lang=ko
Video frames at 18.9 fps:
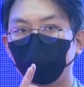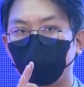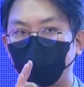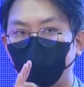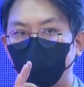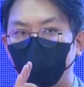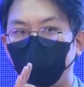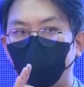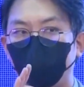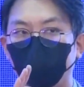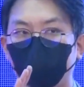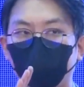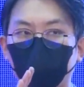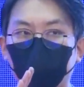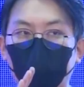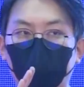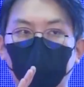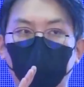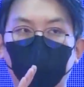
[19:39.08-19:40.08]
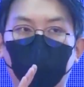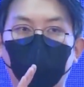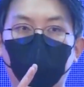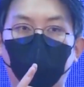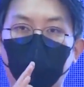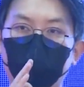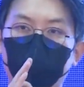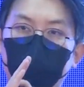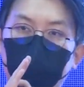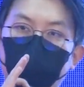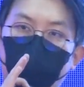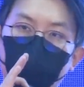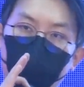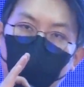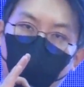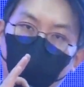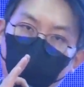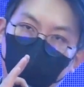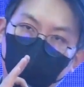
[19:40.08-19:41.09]
유출이 되거나 아니면 저희
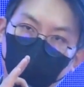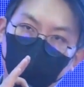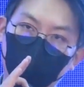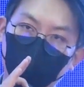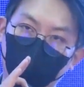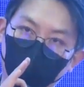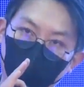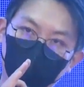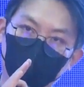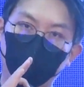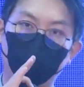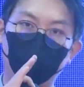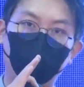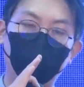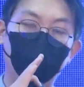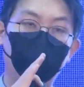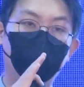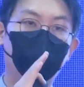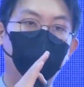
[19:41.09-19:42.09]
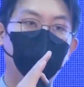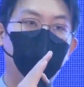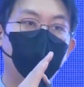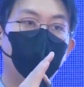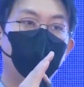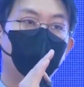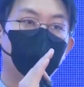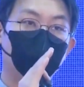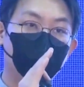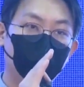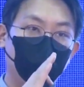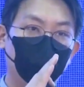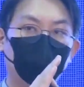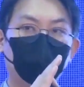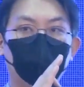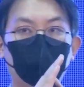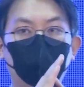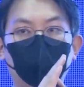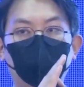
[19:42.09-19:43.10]
고객이 데이터가
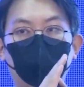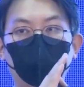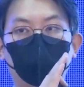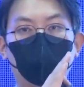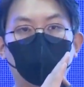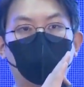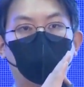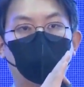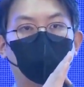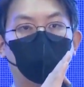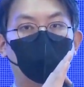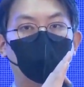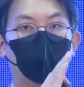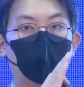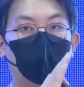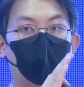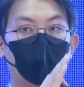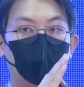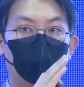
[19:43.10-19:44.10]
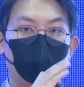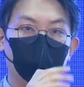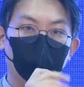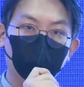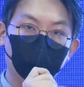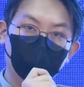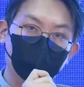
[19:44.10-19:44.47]
유실이 되거나 이런